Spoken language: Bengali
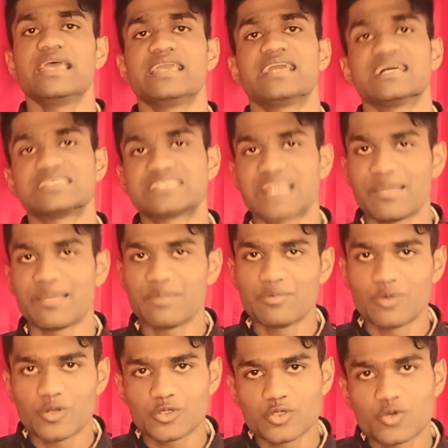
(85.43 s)
এই কাজটি আমি
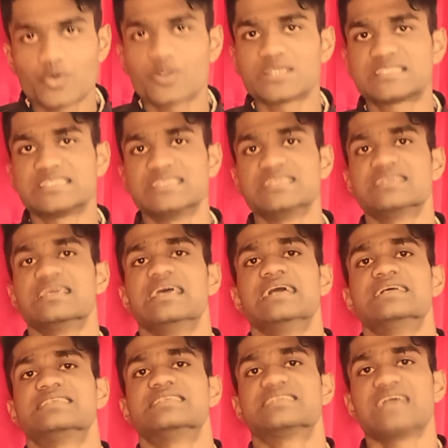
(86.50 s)
মূলত করেছি
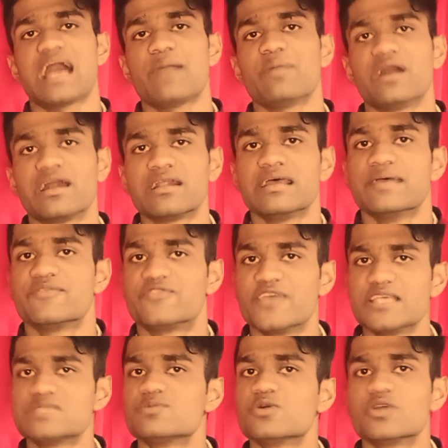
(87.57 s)
যে আমার
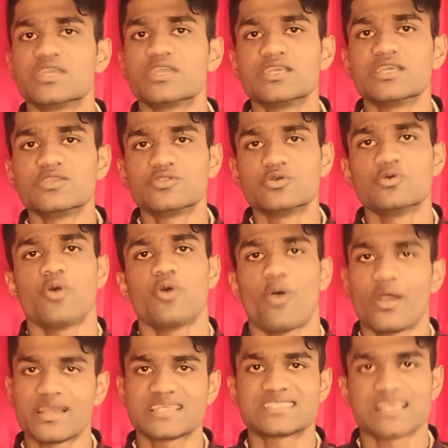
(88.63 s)
ইউটিউবে কিন্তু
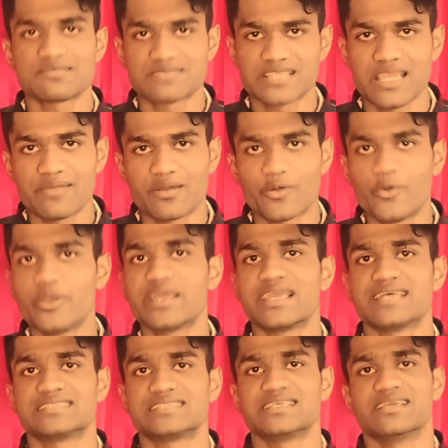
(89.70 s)
অনেক সাবস্ক্রাইবার হয়ে
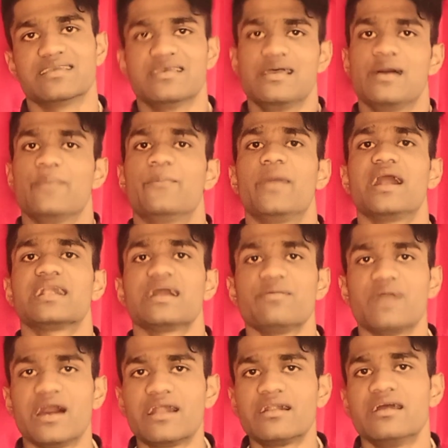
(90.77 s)
গেছে বাট
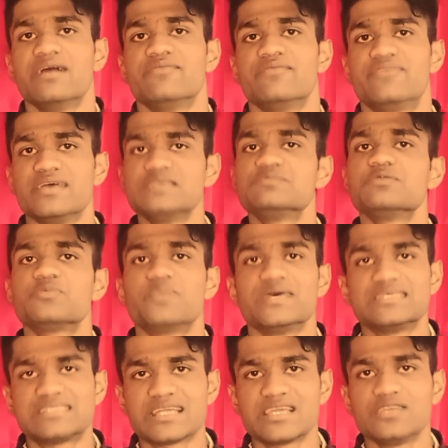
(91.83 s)
আমার ফেসবুক
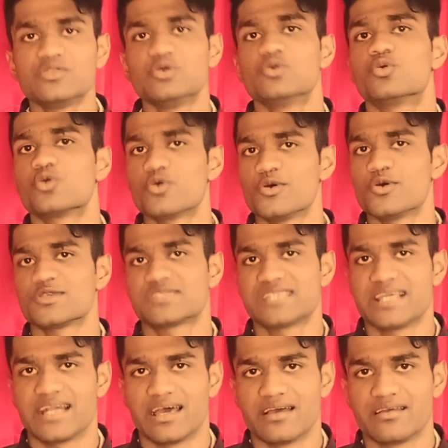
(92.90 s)
পেজটা কিন্তু গ্রো
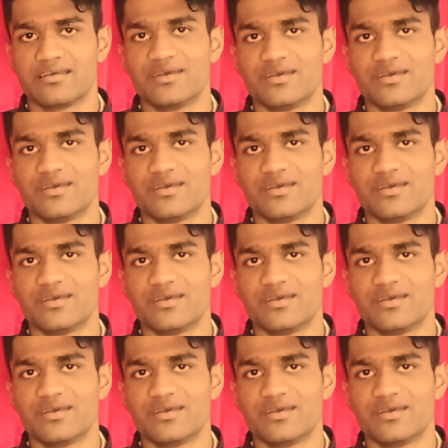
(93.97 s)
হচ্ছে না